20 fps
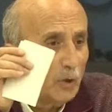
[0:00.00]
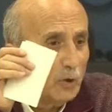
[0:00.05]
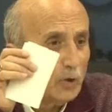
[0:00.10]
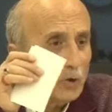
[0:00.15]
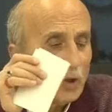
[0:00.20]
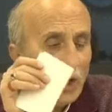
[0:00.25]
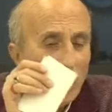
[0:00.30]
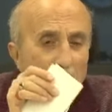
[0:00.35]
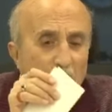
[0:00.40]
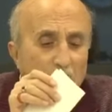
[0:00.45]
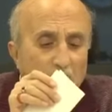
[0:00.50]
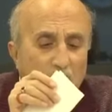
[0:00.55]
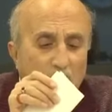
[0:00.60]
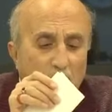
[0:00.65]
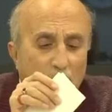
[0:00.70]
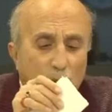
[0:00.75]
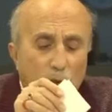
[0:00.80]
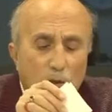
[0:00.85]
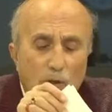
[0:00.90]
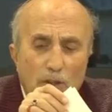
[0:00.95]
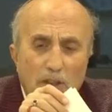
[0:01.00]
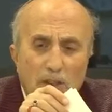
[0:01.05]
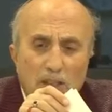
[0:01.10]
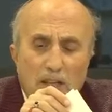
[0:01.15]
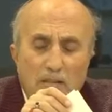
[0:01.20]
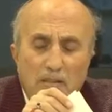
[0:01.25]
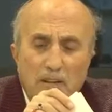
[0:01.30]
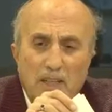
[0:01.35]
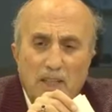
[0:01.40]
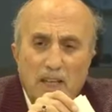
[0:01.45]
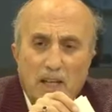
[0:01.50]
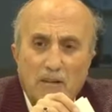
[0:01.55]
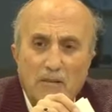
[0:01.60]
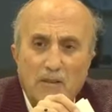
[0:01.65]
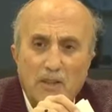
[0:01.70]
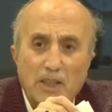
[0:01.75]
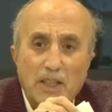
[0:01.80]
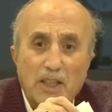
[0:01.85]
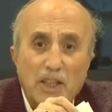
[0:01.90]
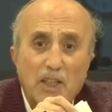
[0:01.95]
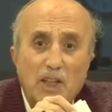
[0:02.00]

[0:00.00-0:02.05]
Üstad işte o deve kervan,